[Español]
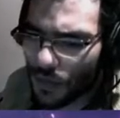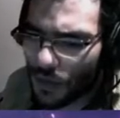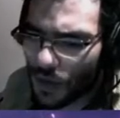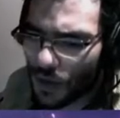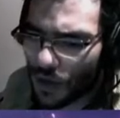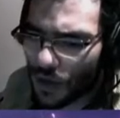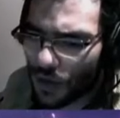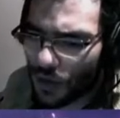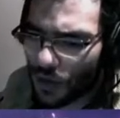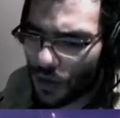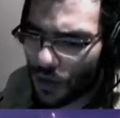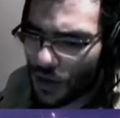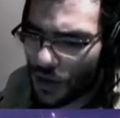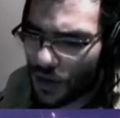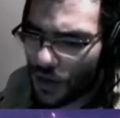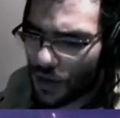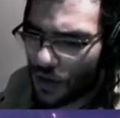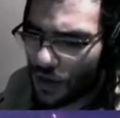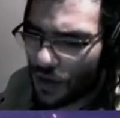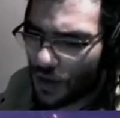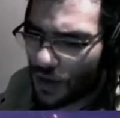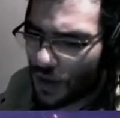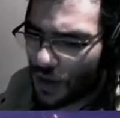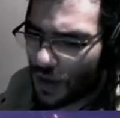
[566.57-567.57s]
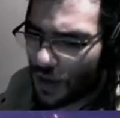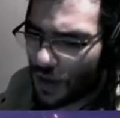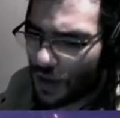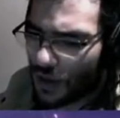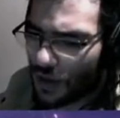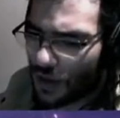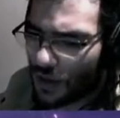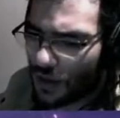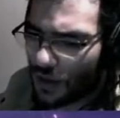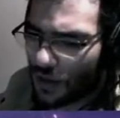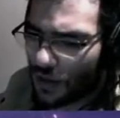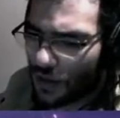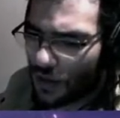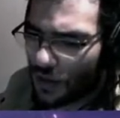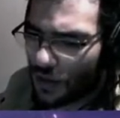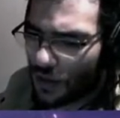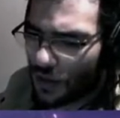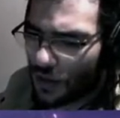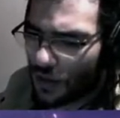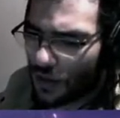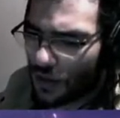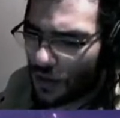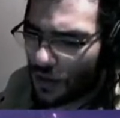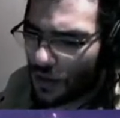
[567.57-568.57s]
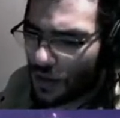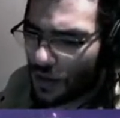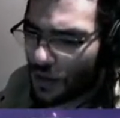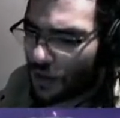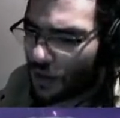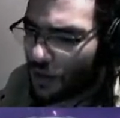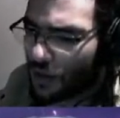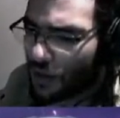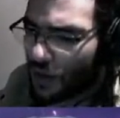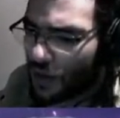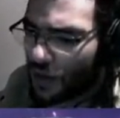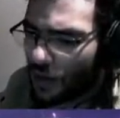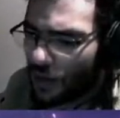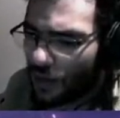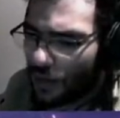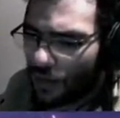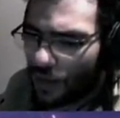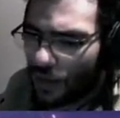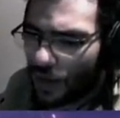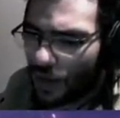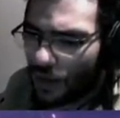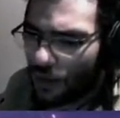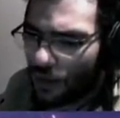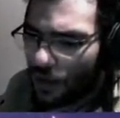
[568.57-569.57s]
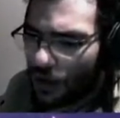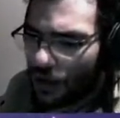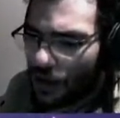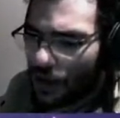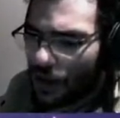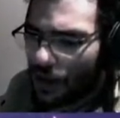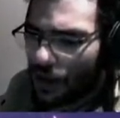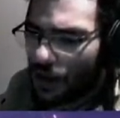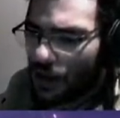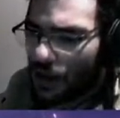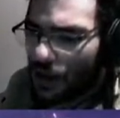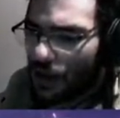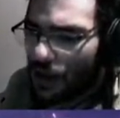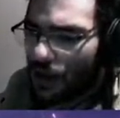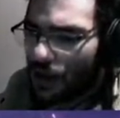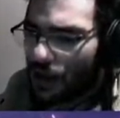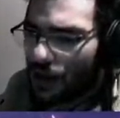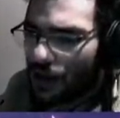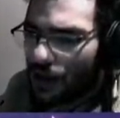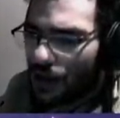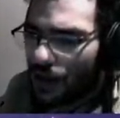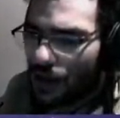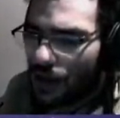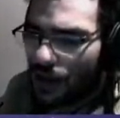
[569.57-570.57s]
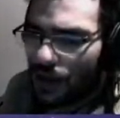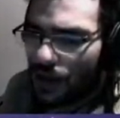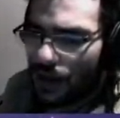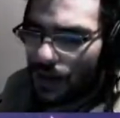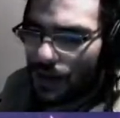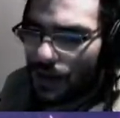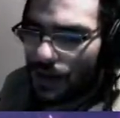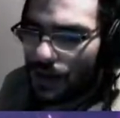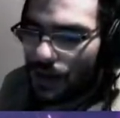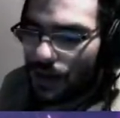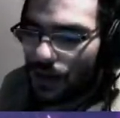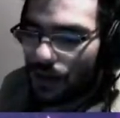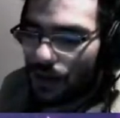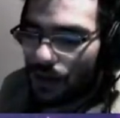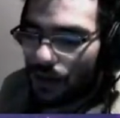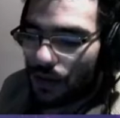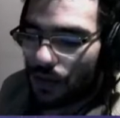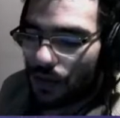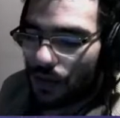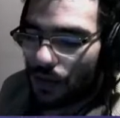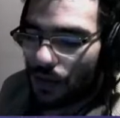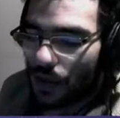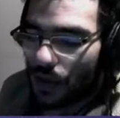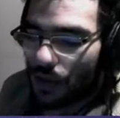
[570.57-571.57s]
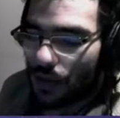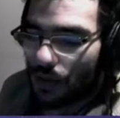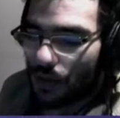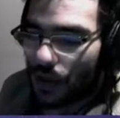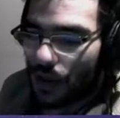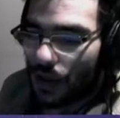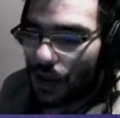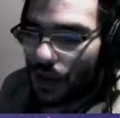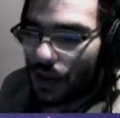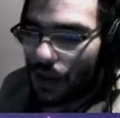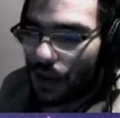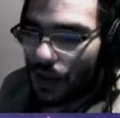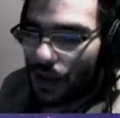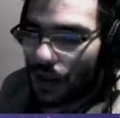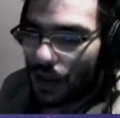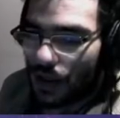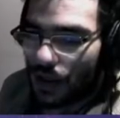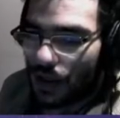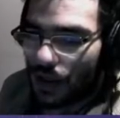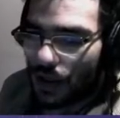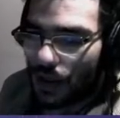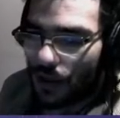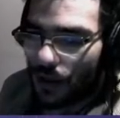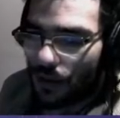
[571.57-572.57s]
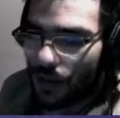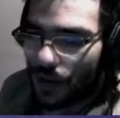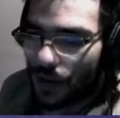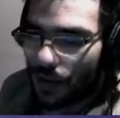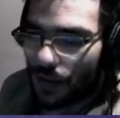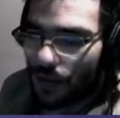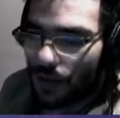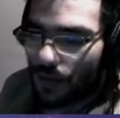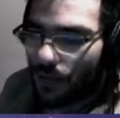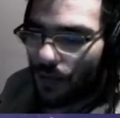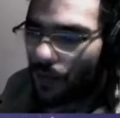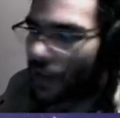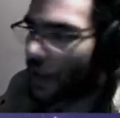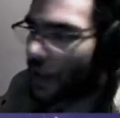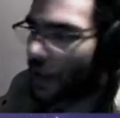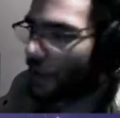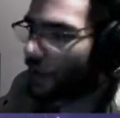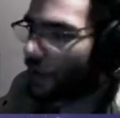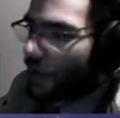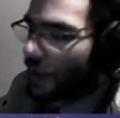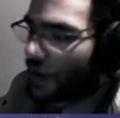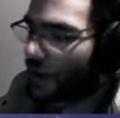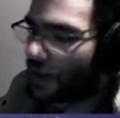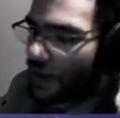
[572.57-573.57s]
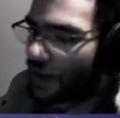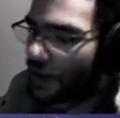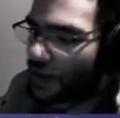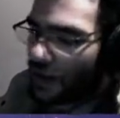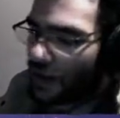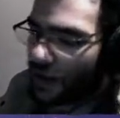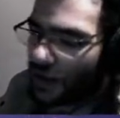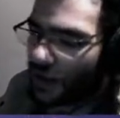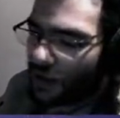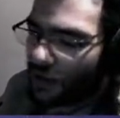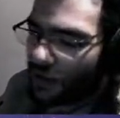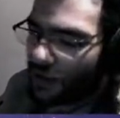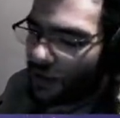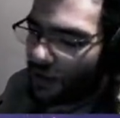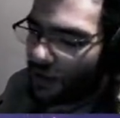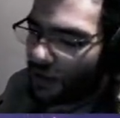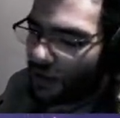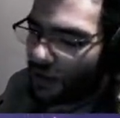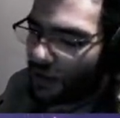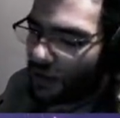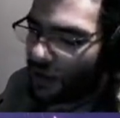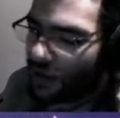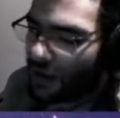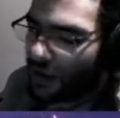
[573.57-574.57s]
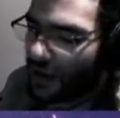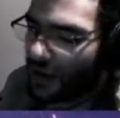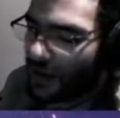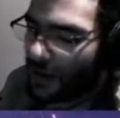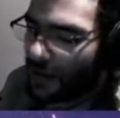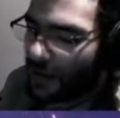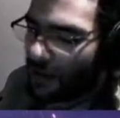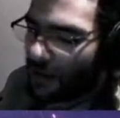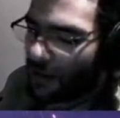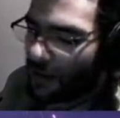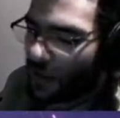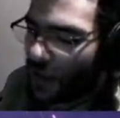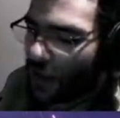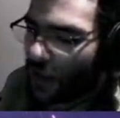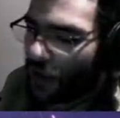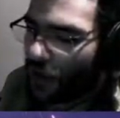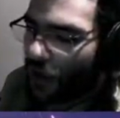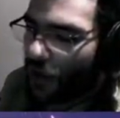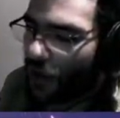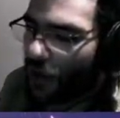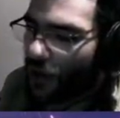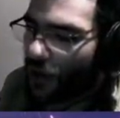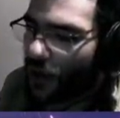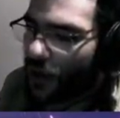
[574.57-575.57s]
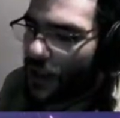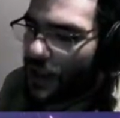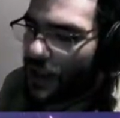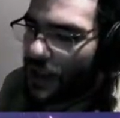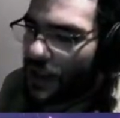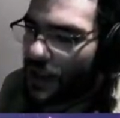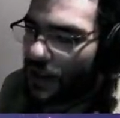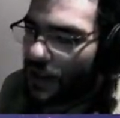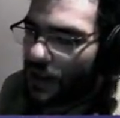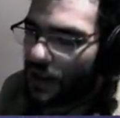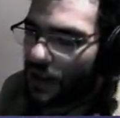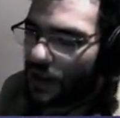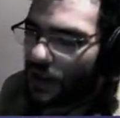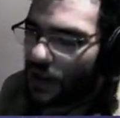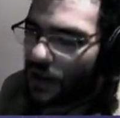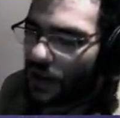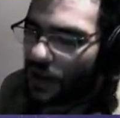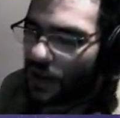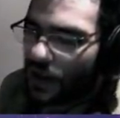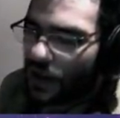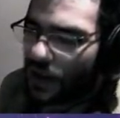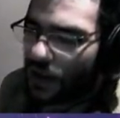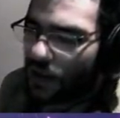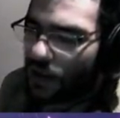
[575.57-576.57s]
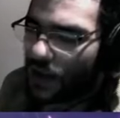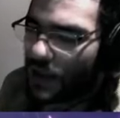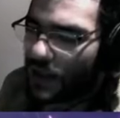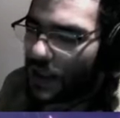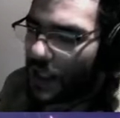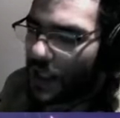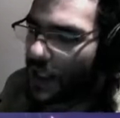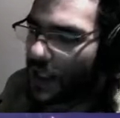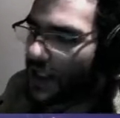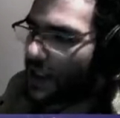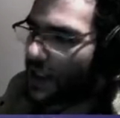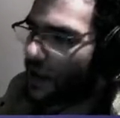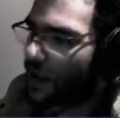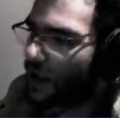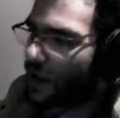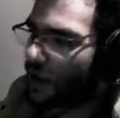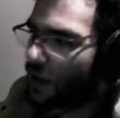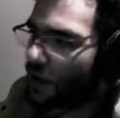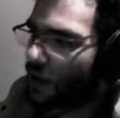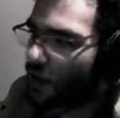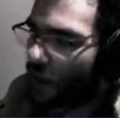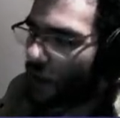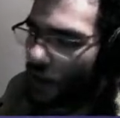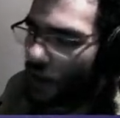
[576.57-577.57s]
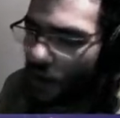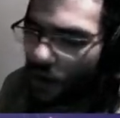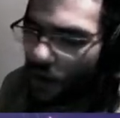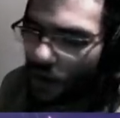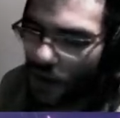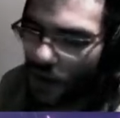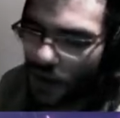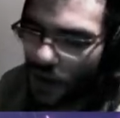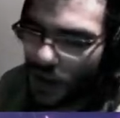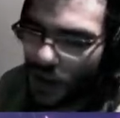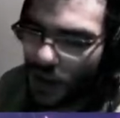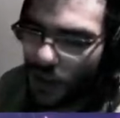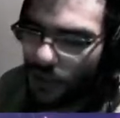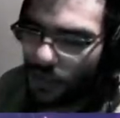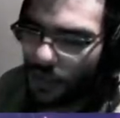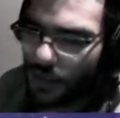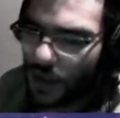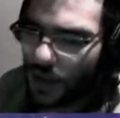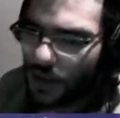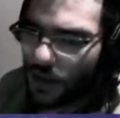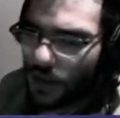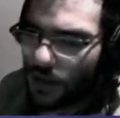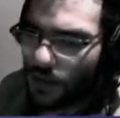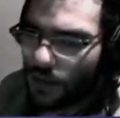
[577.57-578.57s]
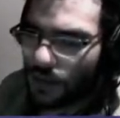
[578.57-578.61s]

Creo que es esto que está aquí. No, esto es una palometa de esas. bueno, voy a tener que dejarlo, pero recuerden que hay un coso ahí. Hoy voy a estar en directo hasta las 5 jugando Genshin Impact.